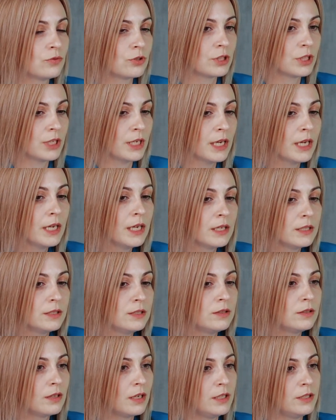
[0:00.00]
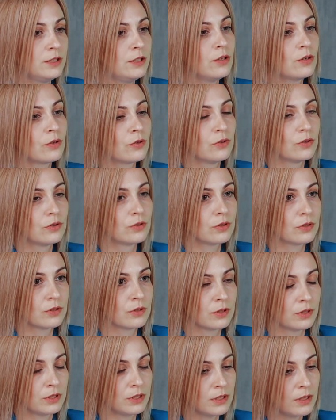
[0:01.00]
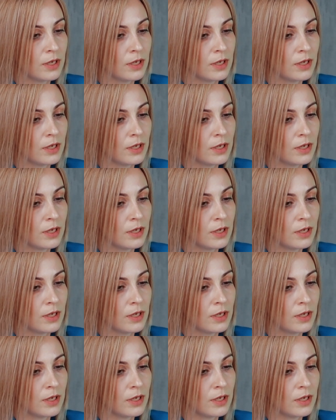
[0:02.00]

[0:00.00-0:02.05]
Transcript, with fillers: уже детализирует э,